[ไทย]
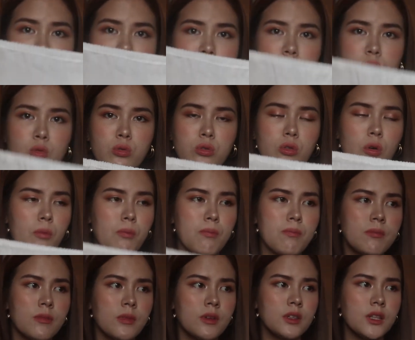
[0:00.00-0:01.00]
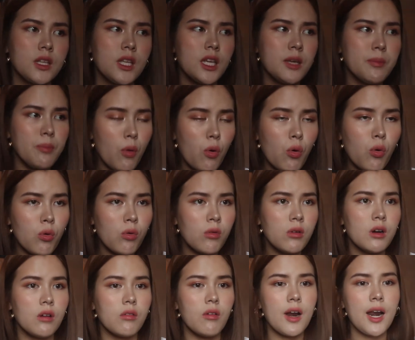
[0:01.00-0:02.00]
มันอยู่ตรงที่พุง
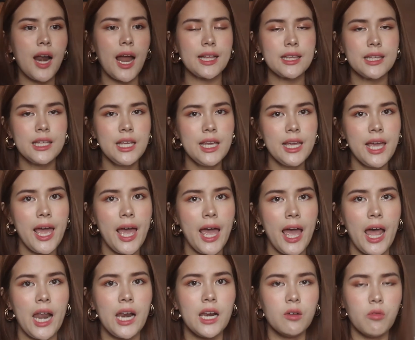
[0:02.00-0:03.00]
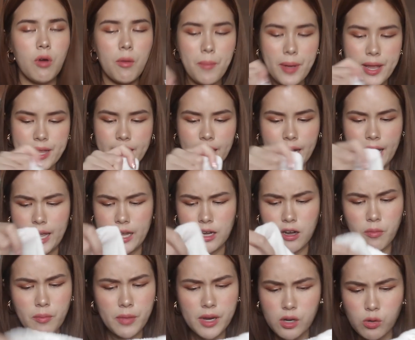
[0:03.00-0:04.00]
หรือว่ารัดที่แขนหรือว่าเป็นยังไง
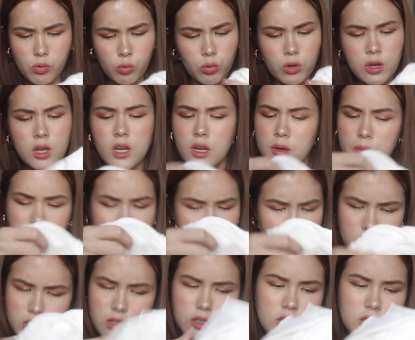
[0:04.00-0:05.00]
ก็ไม่รู้เพราะจน